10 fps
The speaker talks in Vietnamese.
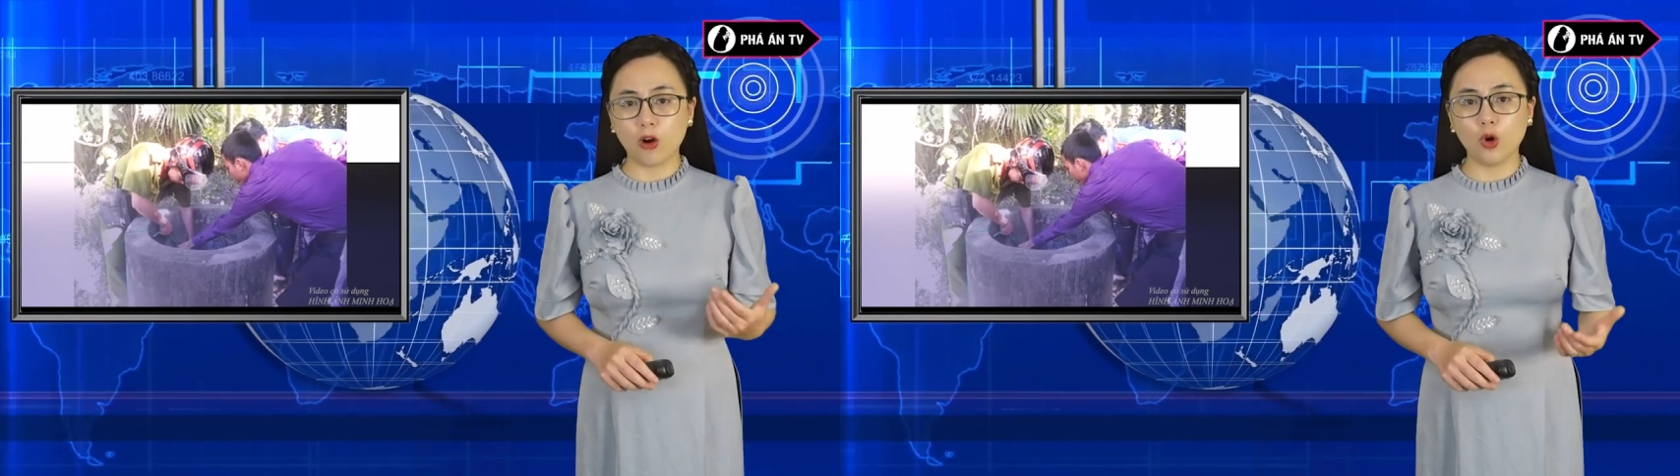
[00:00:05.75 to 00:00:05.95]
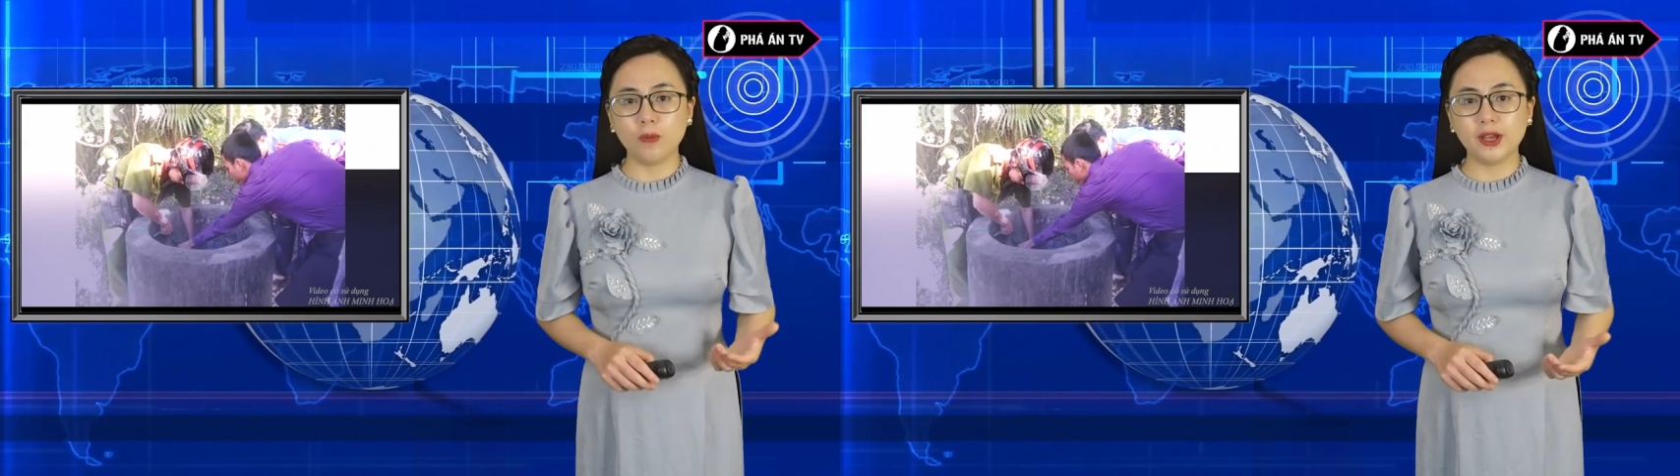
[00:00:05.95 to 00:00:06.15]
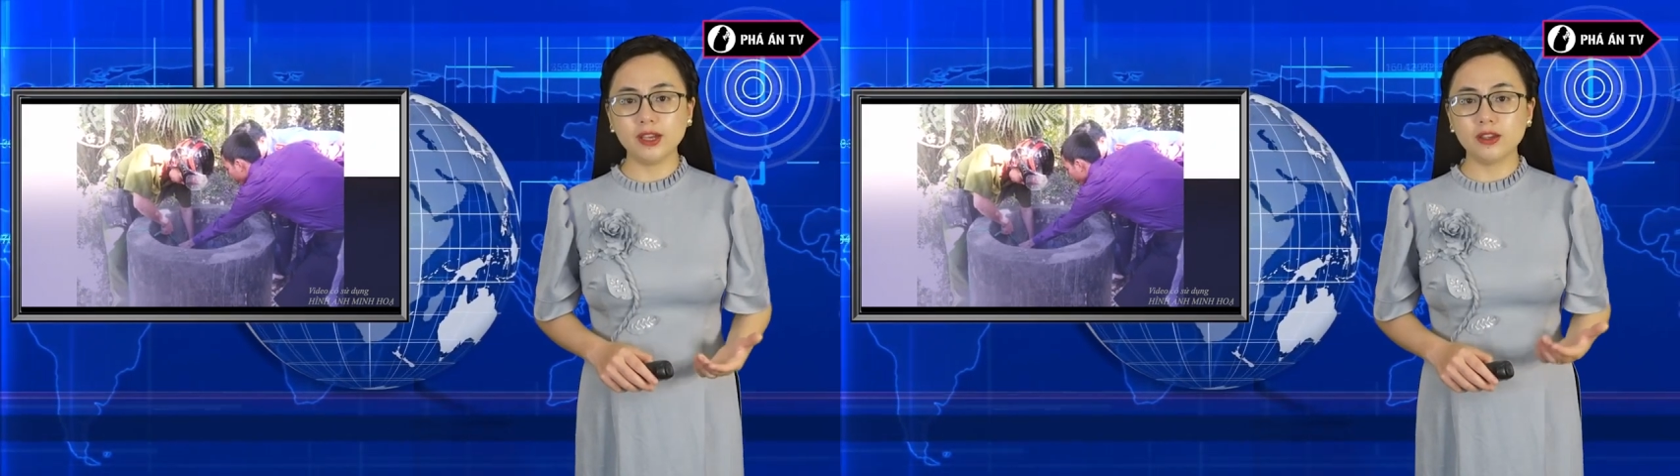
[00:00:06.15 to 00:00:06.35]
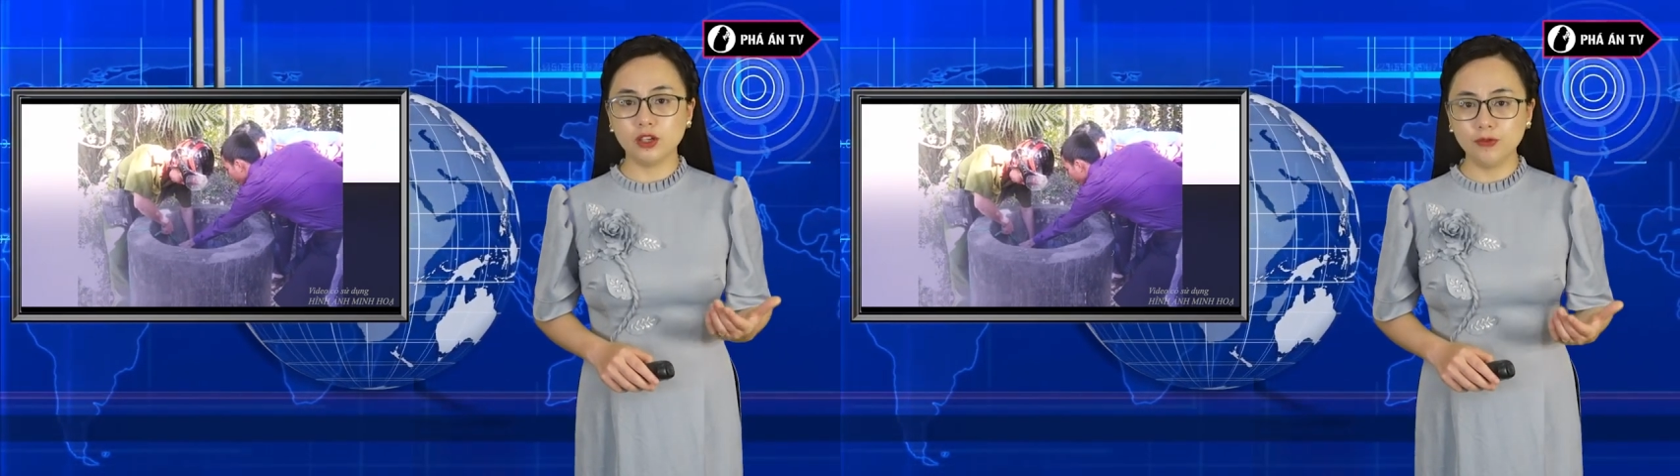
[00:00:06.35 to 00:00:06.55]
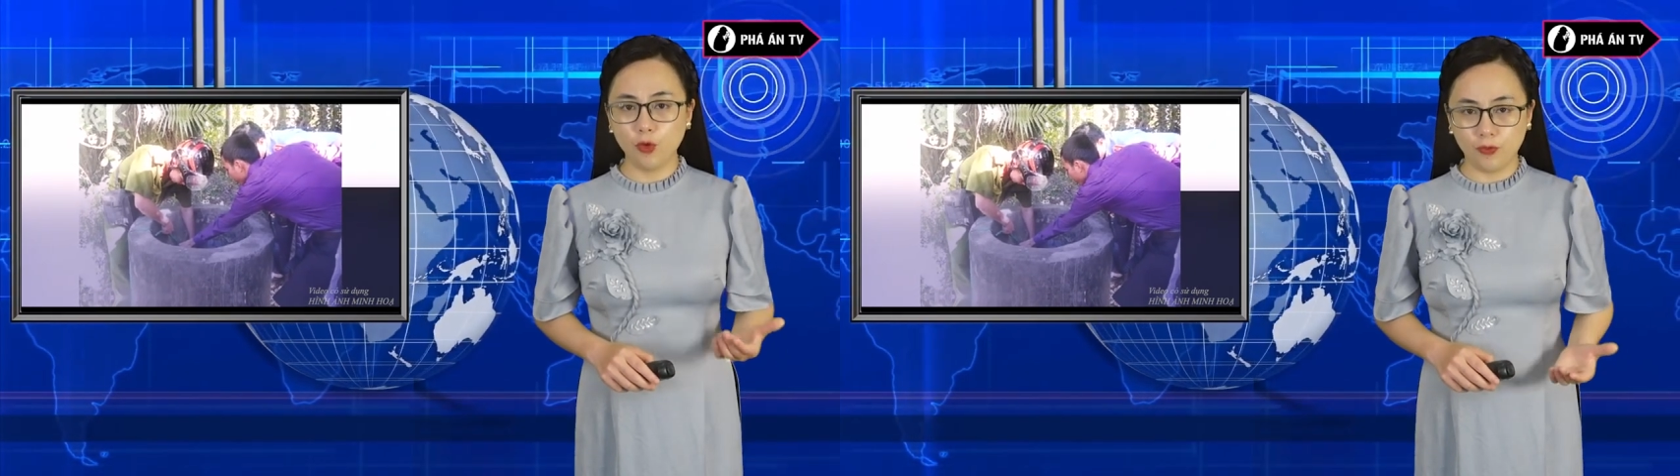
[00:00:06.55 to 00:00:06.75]
có không ít
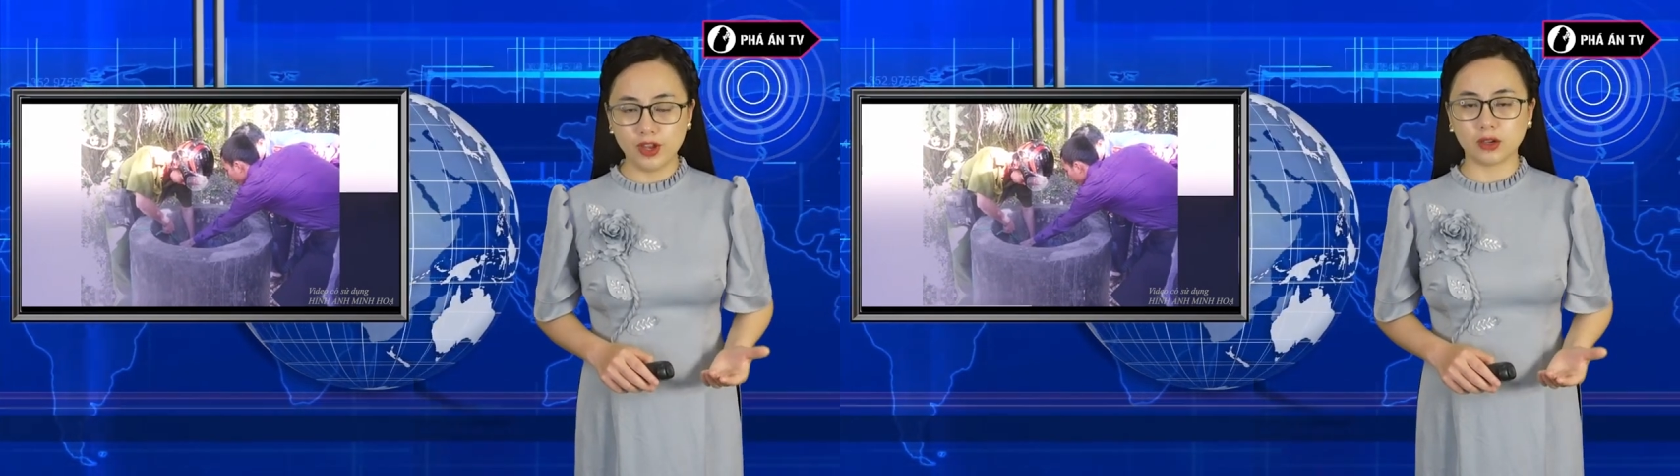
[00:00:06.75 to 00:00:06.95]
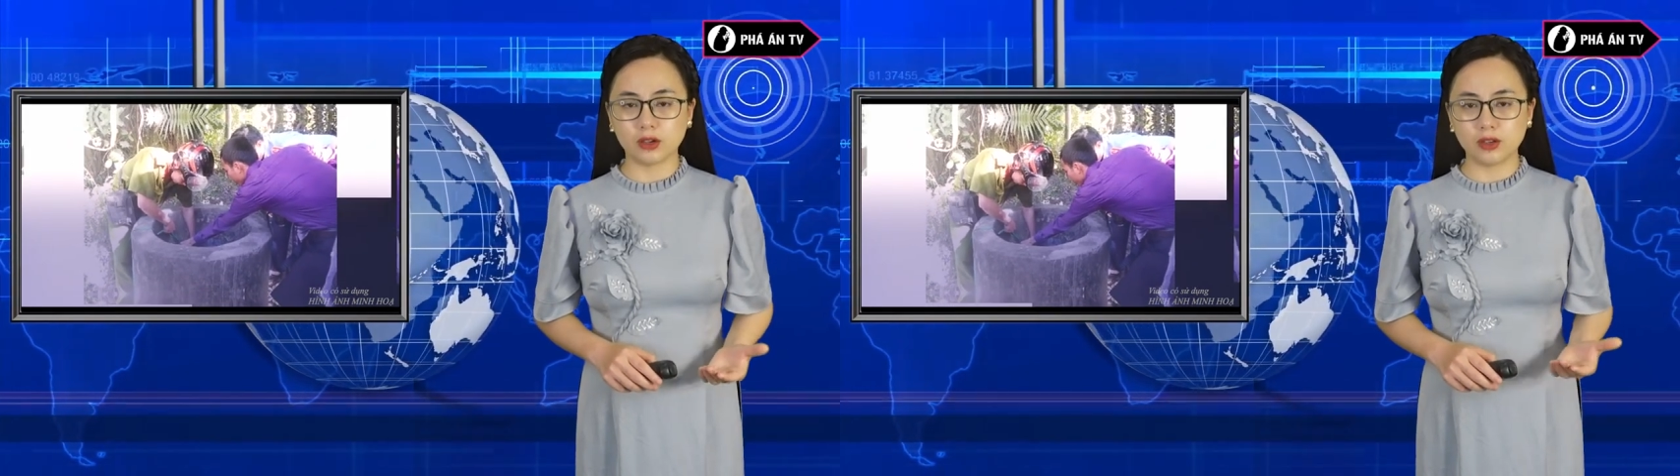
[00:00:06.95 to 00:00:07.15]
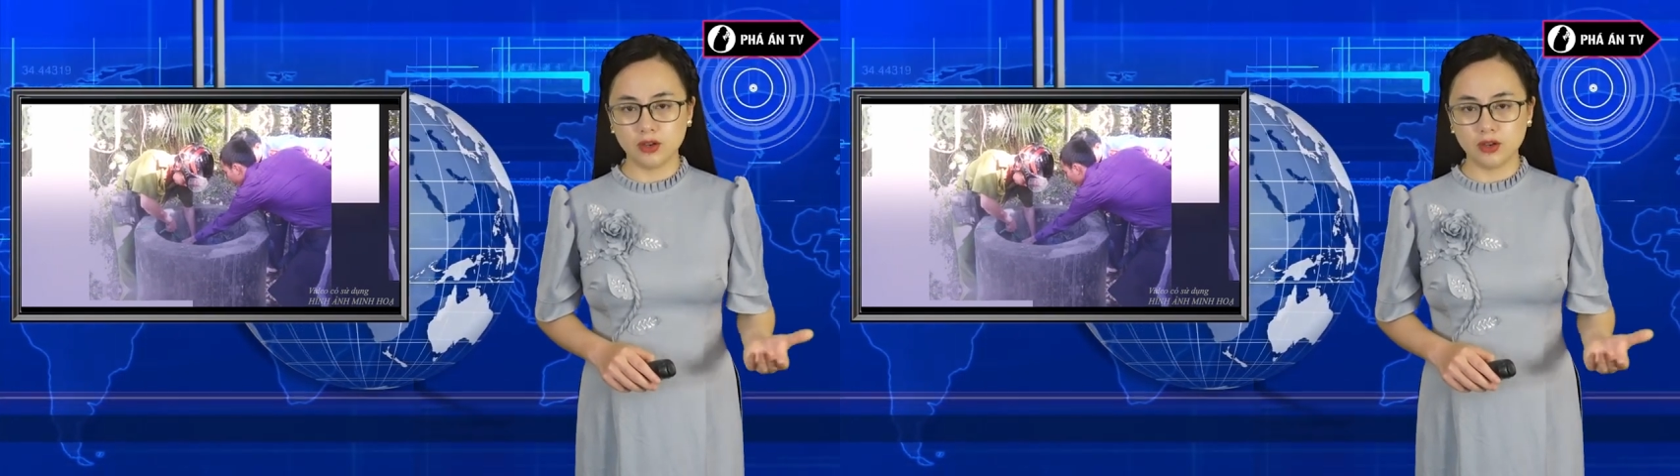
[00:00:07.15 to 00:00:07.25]
những vụ việc,